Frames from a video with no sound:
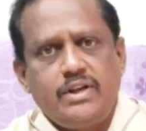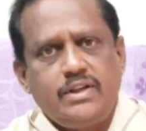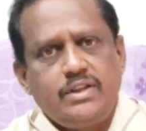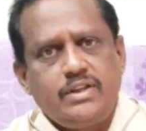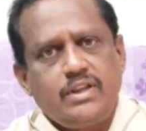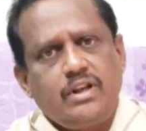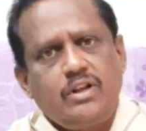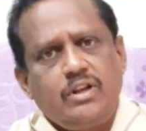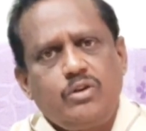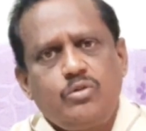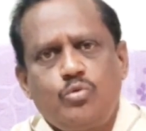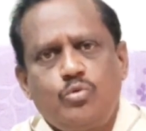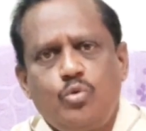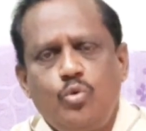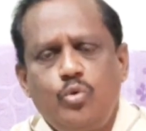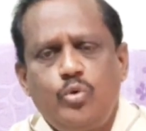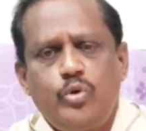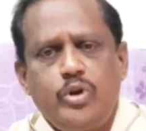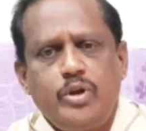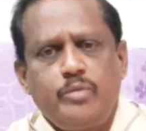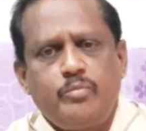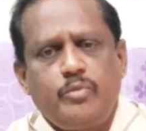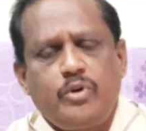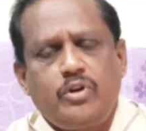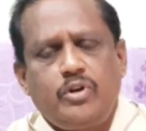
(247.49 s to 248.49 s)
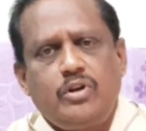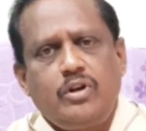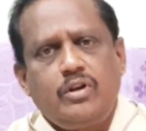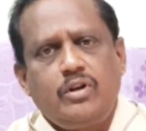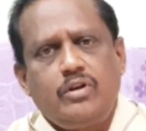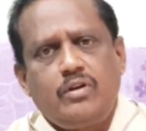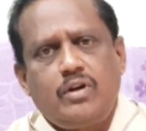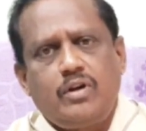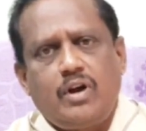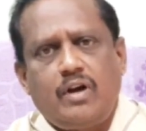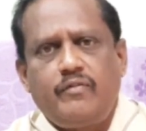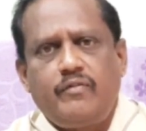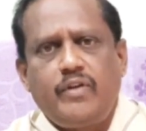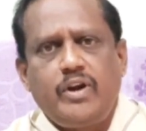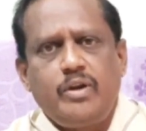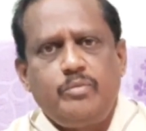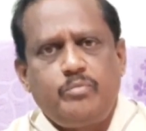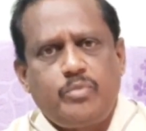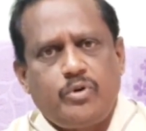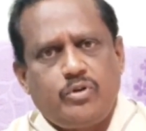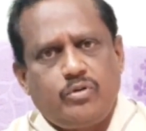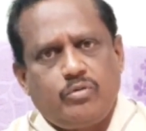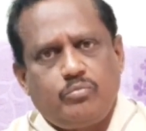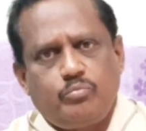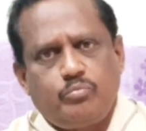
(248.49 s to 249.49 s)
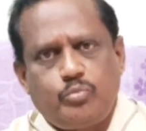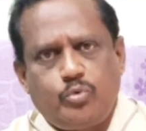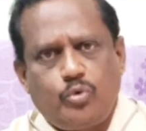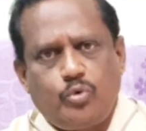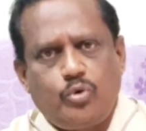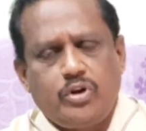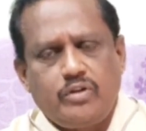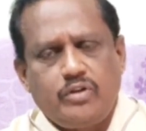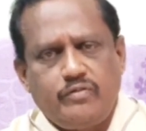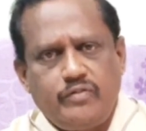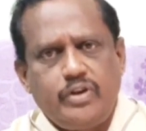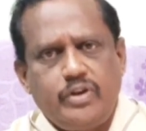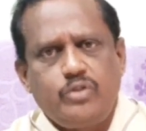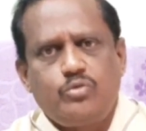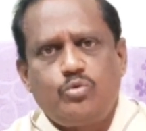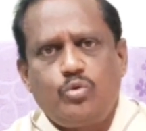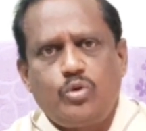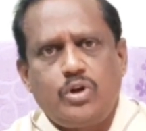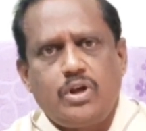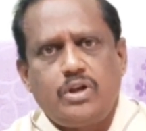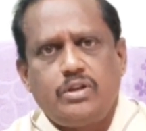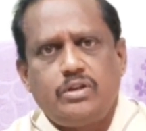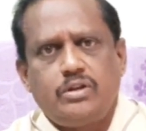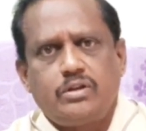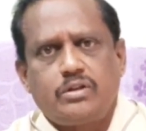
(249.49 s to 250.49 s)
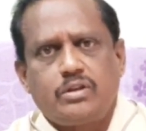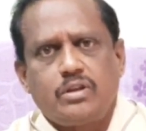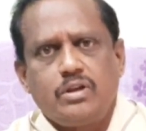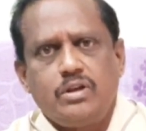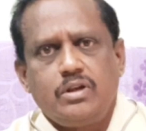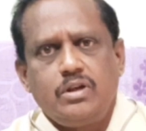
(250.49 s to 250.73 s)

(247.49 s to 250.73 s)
இதெல்லாம் கூடி மட்டும் அவாய்ட் பண்ணும் போடவே கூடாது